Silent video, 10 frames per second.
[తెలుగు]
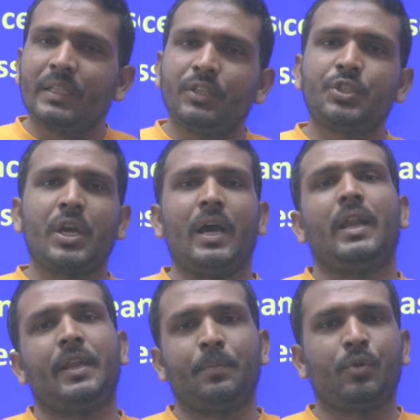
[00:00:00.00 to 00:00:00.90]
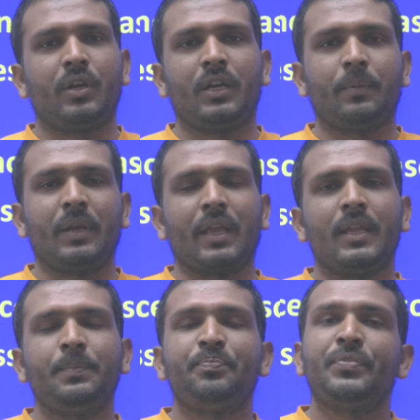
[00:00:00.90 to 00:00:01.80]
అనేది చాలా ఇంపార్టెంట్
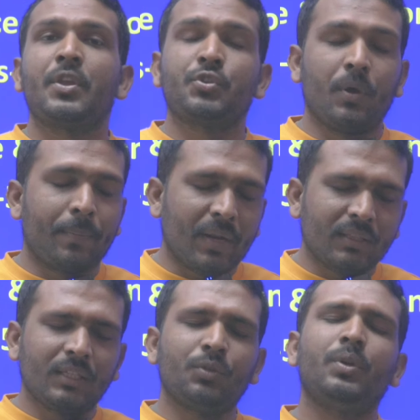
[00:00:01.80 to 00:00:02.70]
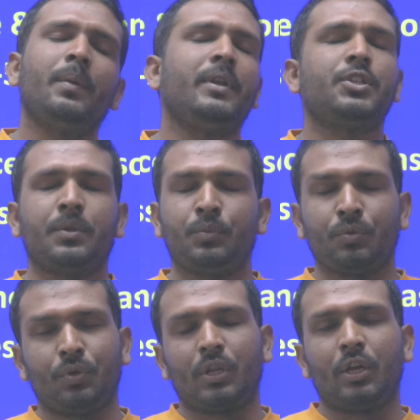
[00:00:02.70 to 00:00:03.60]
మనకి సో ప్రతిదీ కూడా మీకు
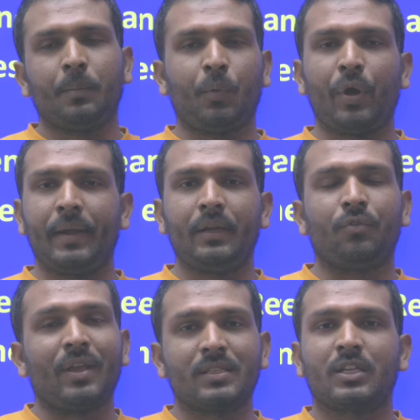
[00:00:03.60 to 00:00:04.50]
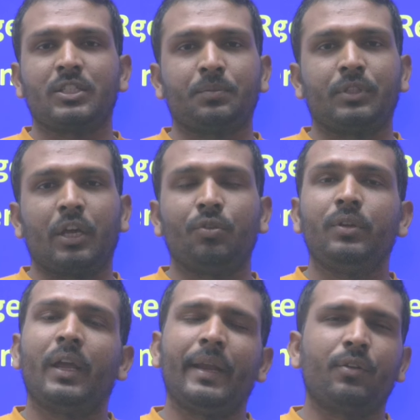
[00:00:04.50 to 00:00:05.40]
చెప్తూ ఉంటాను పాయింట్ వైజ్గా చెప్తాను
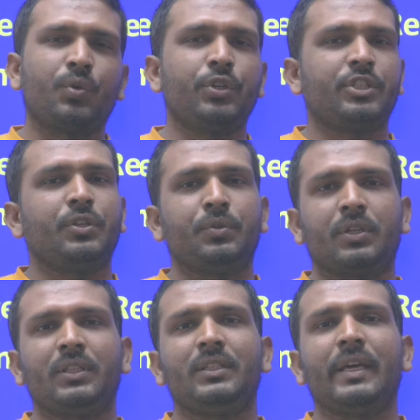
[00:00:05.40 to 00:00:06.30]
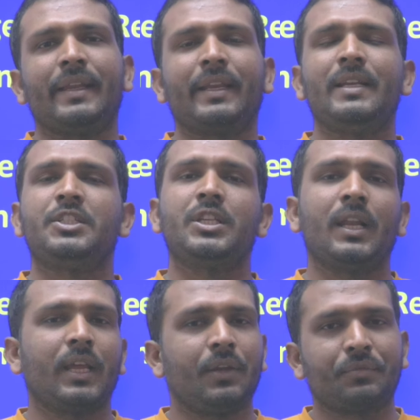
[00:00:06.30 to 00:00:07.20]
అండ్ క్వశ్చన్ ఉంటుంది దానికి
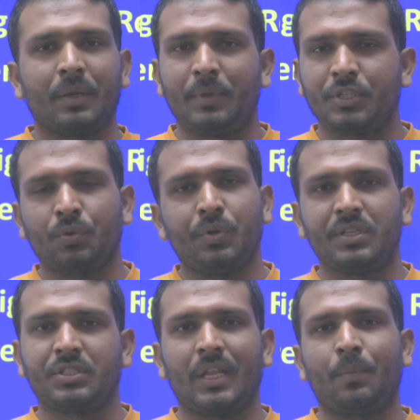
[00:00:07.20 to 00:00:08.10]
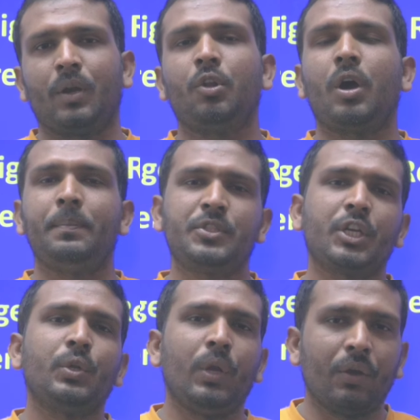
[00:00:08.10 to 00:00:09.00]
అడిషనల్గా ఇన్ఫర్మేషన్ కూడా ఇస్తాను అనమాట
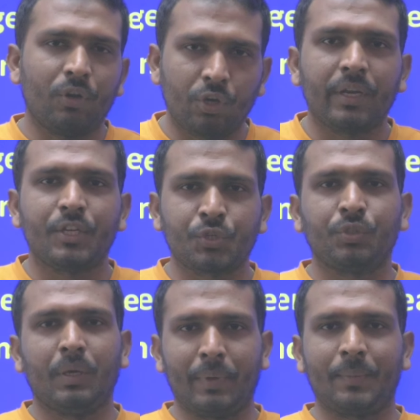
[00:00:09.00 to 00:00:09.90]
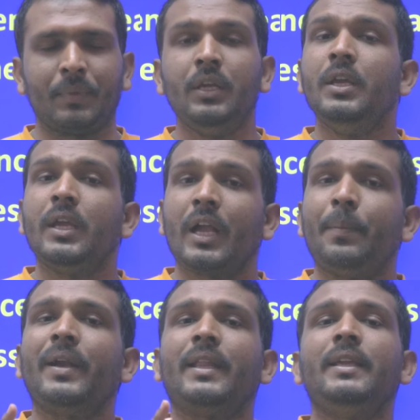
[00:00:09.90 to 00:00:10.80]
ఆబ్జెక్టివ్ లెవెల్లో నేర్చుకుందాం మనం
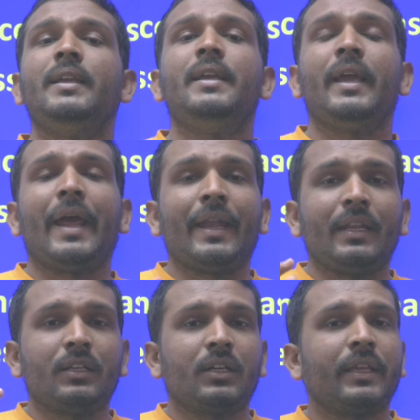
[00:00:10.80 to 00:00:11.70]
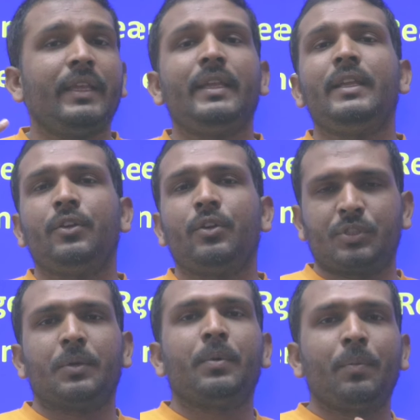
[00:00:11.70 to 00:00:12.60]
కాబట్టి అండ్ uh, ఈ
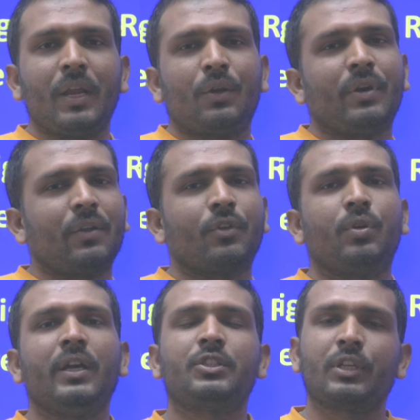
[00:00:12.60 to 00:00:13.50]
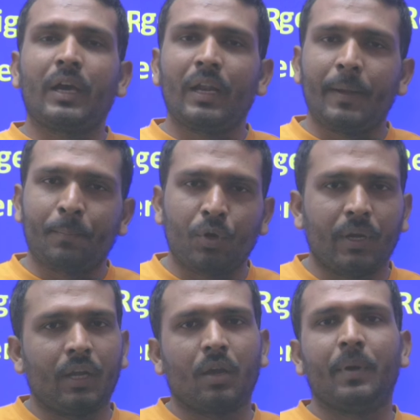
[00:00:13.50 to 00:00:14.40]
చెప్పబోయేటువంటివి కూడా చాలా
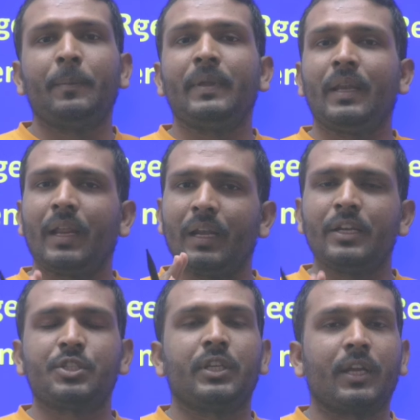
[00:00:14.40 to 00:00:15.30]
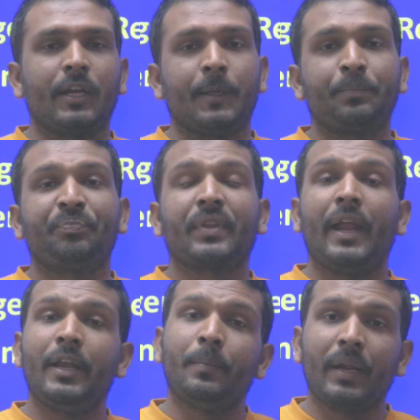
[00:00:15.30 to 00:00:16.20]
ఇంపార్టెంట్ కాబట్టి మీరు నెగ్లెక్ట్ చేయకండి
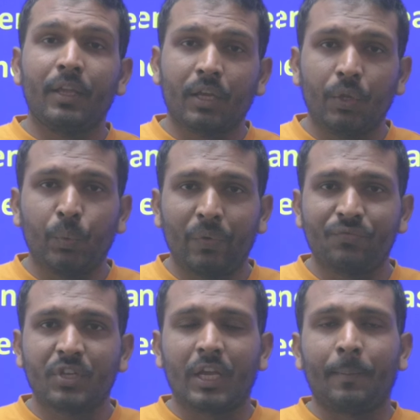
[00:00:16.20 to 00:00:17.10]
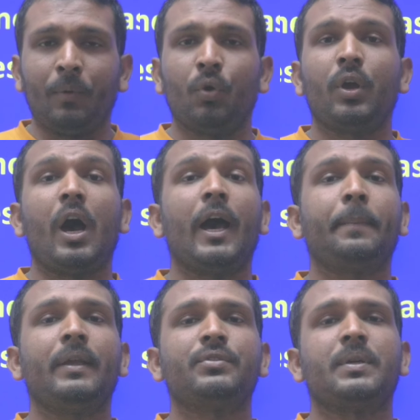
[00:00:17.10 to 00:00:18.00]
అండ్ మన యొక్క యూఎఫ్జే యాప్లో
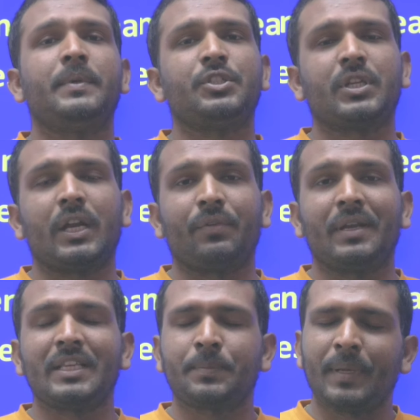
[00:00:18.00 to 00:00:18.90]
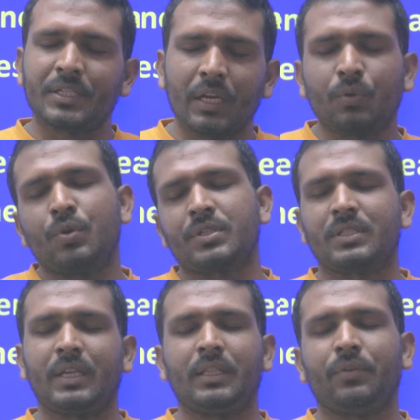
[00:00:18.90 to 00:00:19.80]
ఆర్పిఎఫ్ సంబంధించినటువంటి స్పెషల్
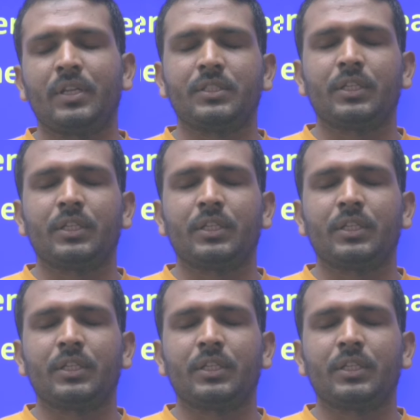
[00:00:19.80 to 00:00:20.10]
కోర్సెస్ అయితే ఇవ్వడం